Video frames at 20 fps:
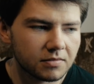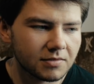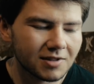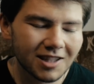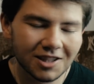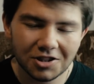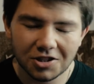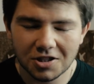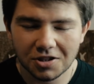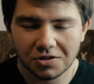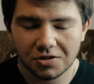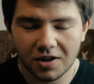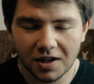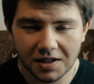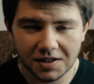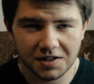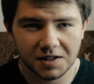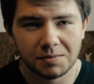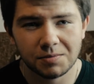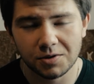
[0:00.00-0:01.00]
zaczniesz to
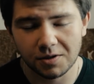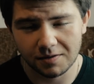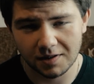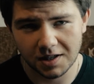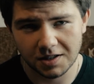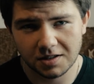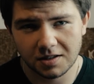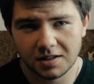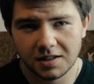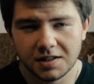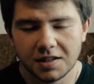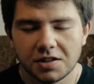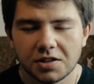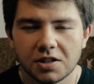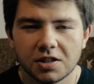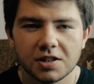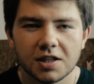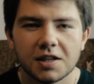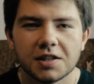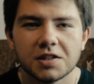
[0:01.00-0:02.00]
akceptować i
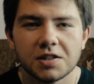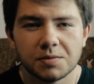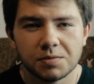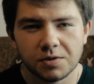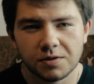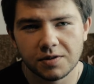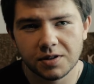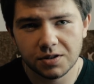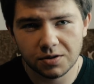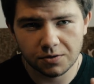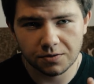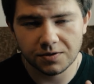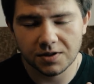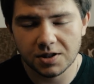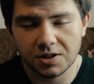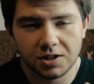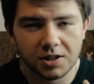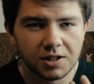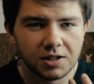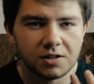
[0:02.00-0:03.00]
zaczniesz akceptować
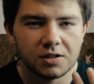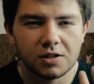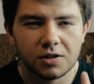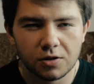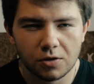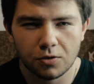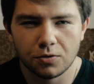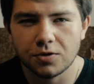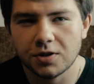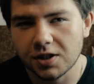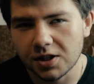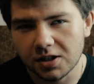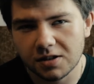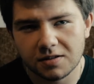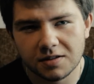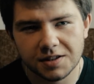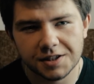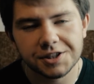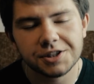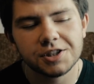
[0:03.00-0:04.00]
również innych ludzi.
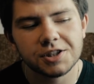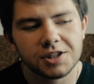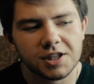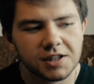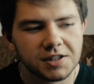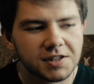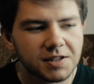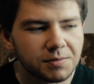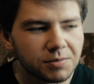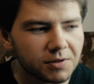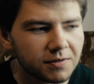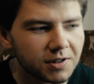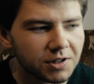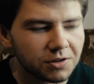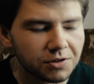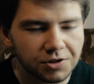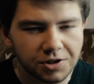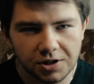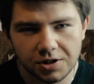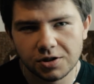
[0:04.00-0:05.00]
Zaczniesz akceptować
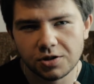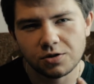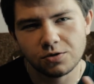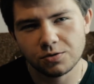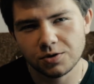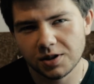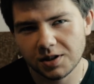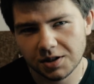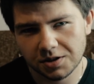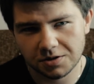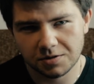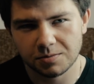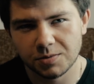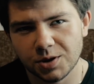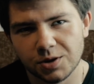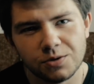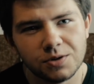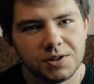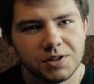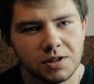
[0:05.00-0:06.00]
to, że inni ludzie też są
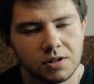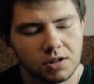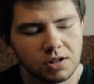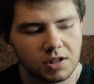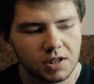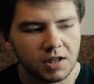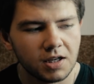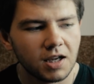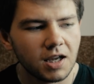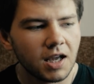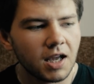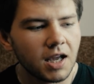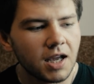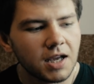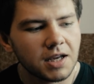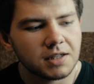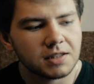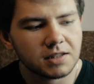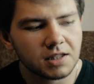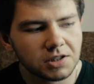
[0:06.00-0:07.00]
egoistyczni.
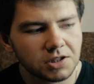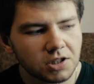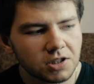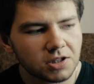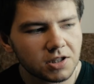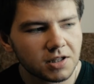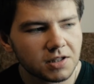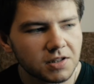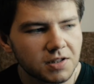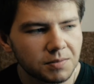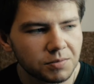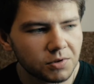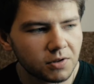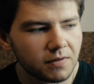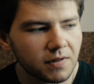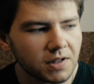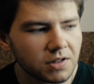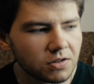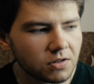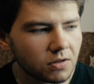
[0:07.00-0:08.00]
Zaczniesz
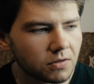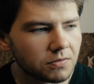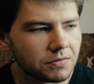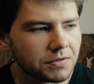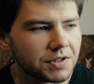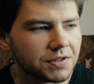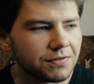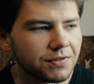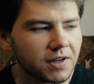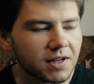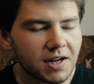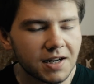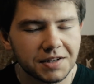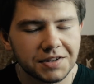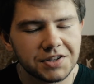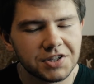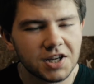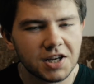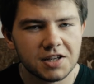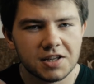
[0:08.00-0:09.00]
akceptować tą sferę
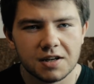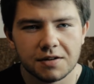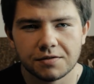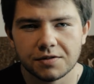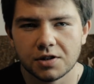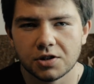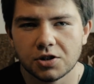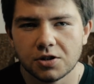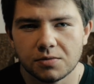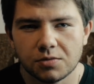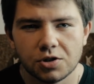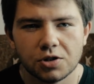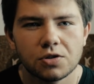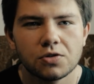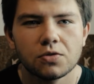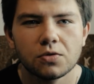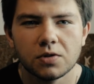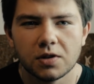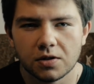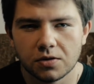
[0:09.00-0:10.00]
cienia w naszym
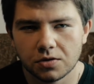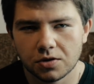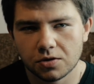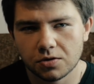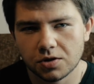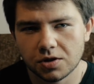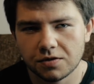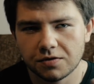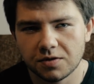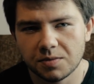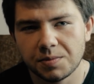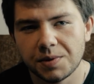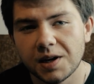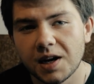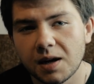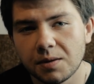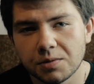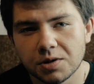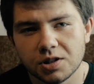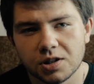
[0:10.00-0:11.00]
życiu, tego czego się
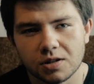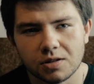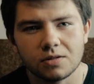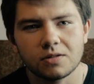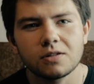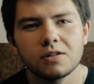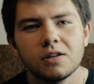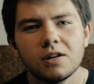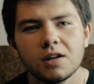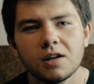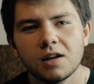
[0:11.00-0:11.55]
wypieramy, czego